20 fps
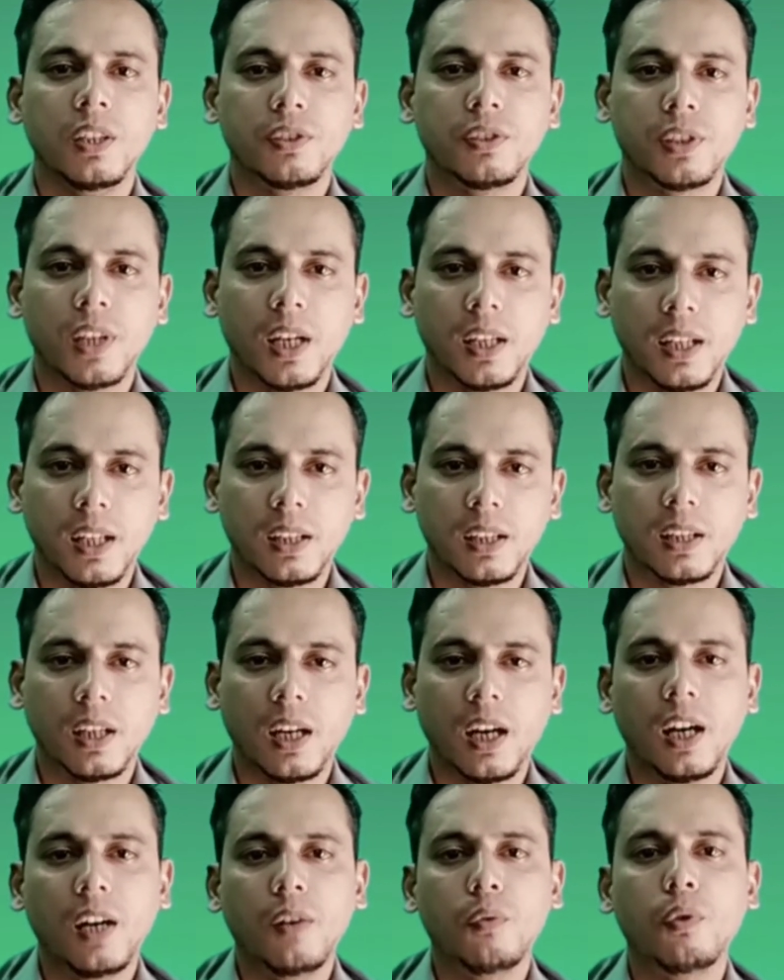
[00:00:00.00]
चैनल
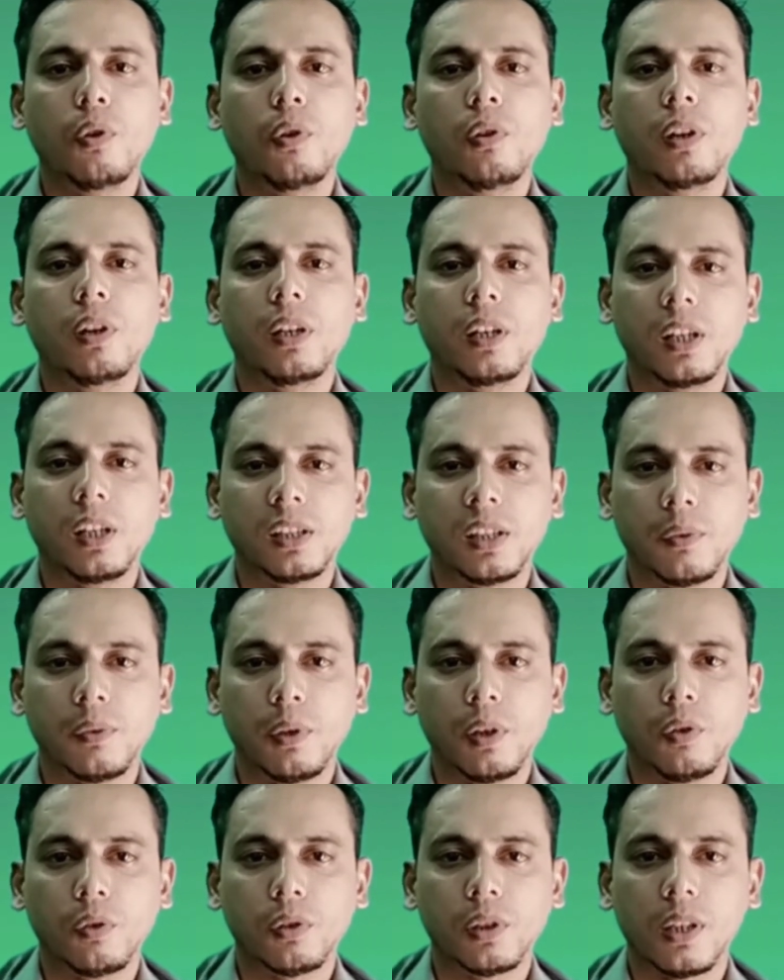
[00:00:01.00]
था वो
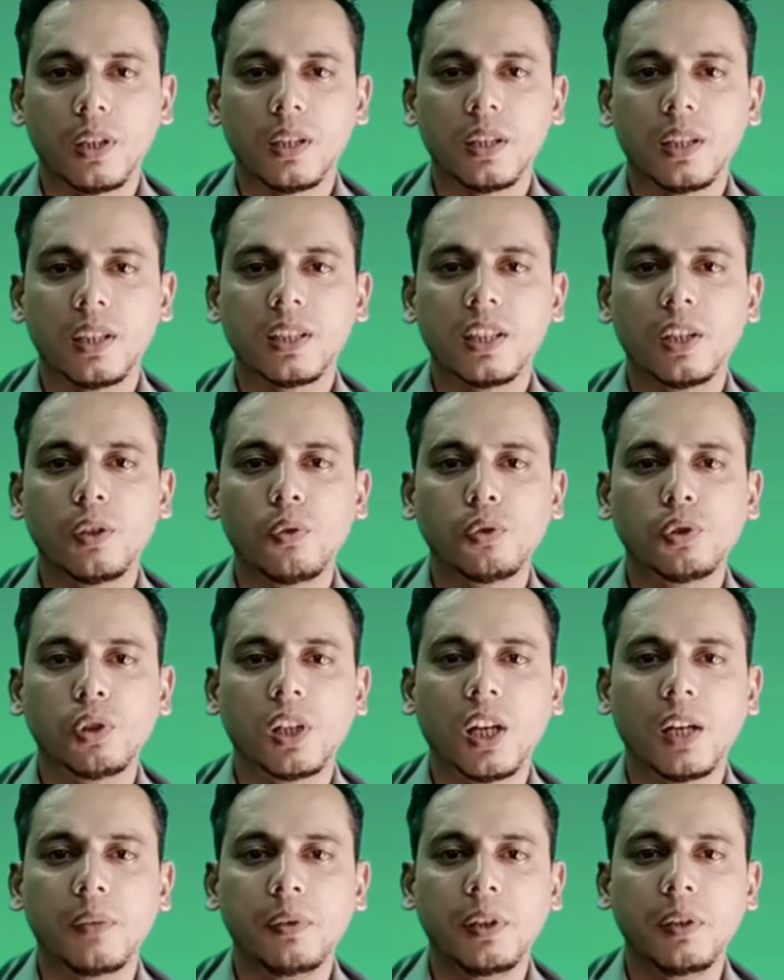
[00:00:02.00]
डिसेबल हो गया इसलिए दोस्तों
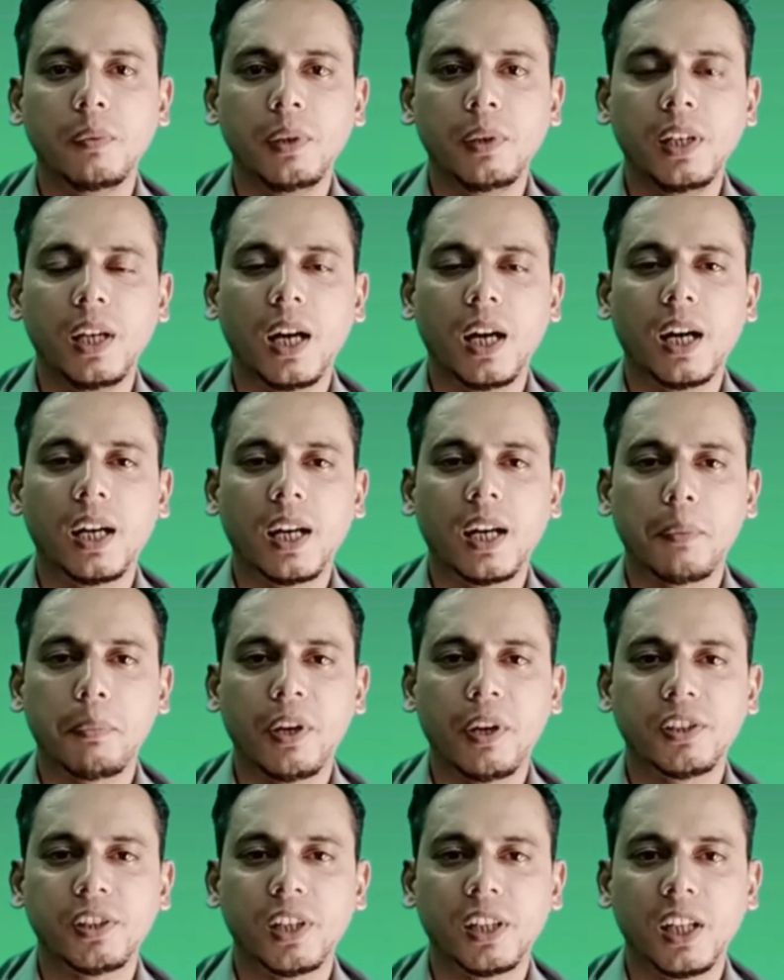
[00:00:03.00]
कभी भी अगर
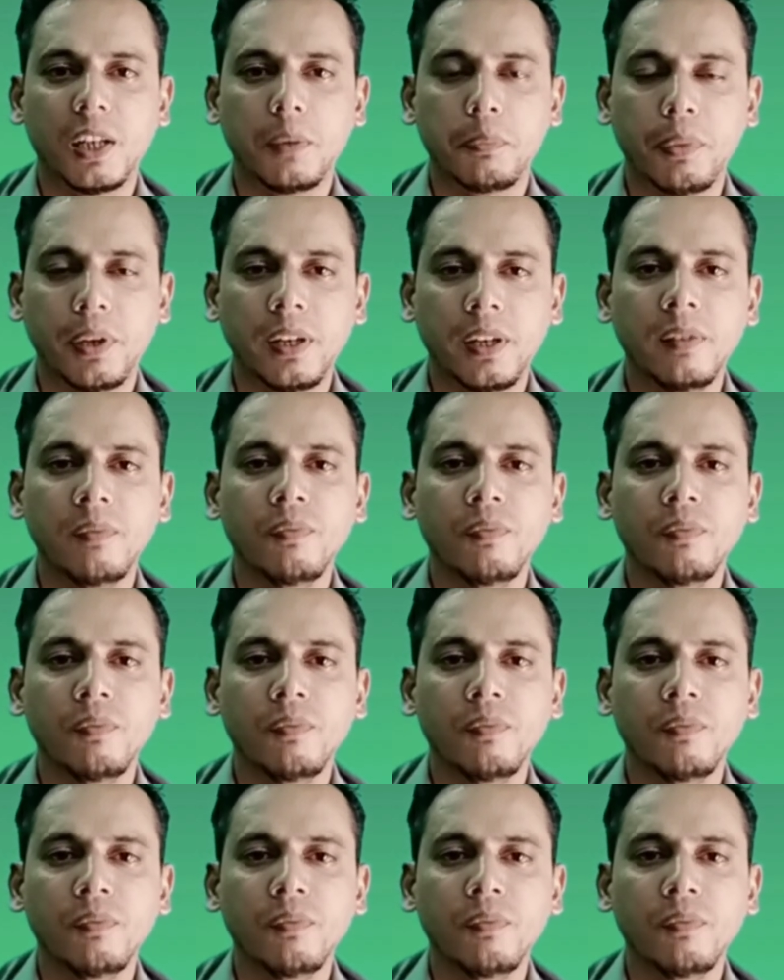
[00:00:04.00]
आपके चैनल पे